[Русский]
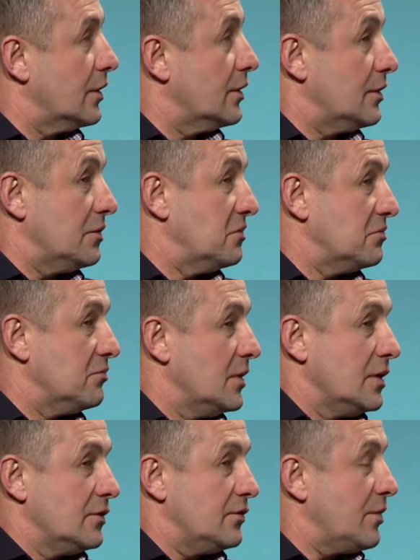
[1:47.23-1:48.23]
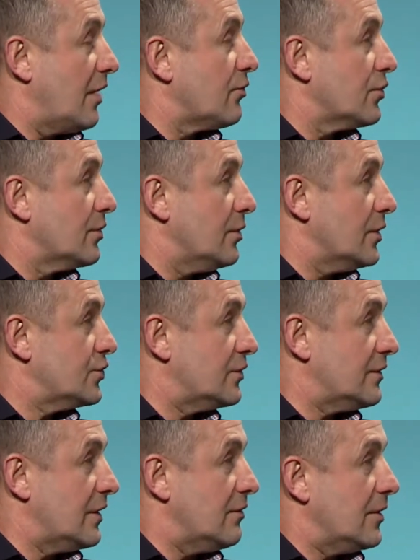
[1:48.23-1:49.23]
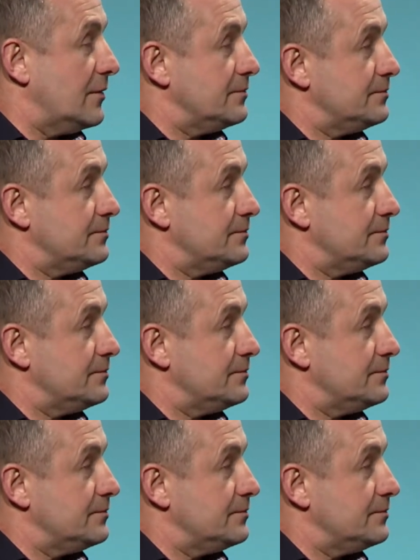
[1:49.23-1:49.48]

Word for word: И семья вроде была счастливая.